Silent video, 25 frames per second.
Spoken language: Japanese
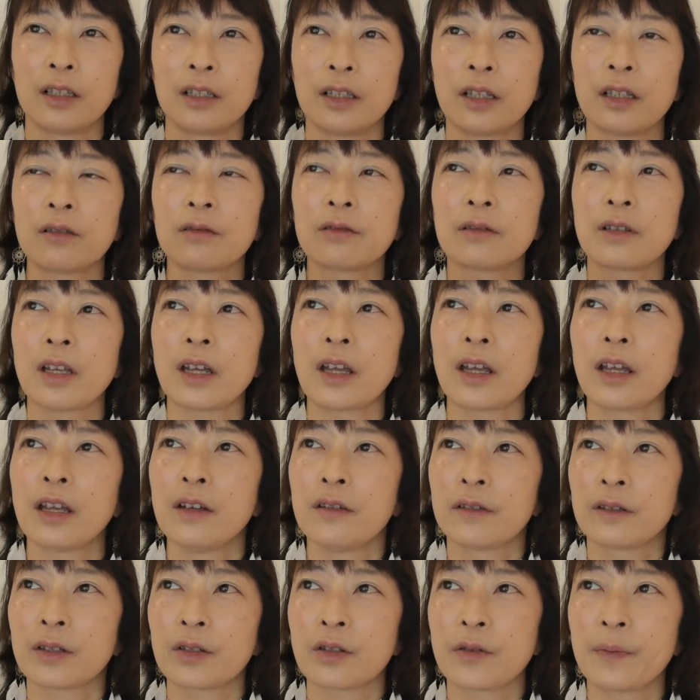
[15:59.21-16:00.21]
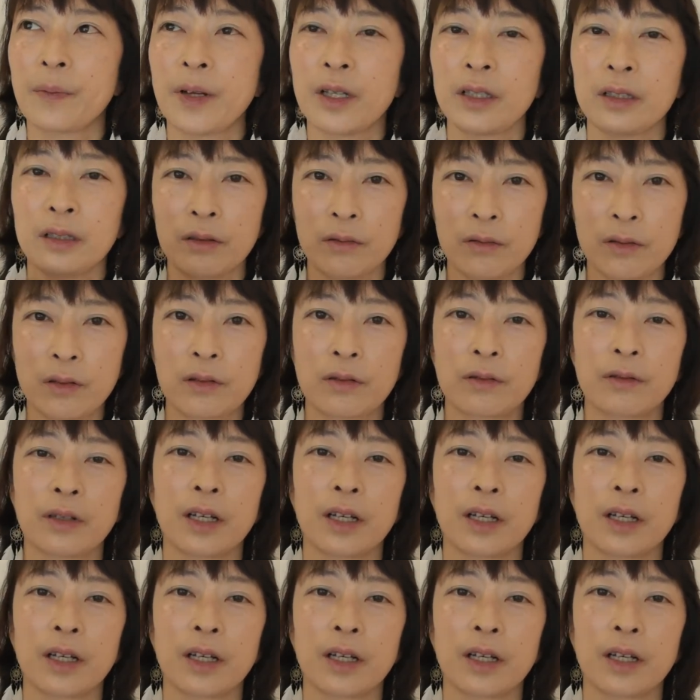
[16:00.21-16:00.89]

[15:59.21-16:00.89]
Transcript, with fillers: なので私パン教室を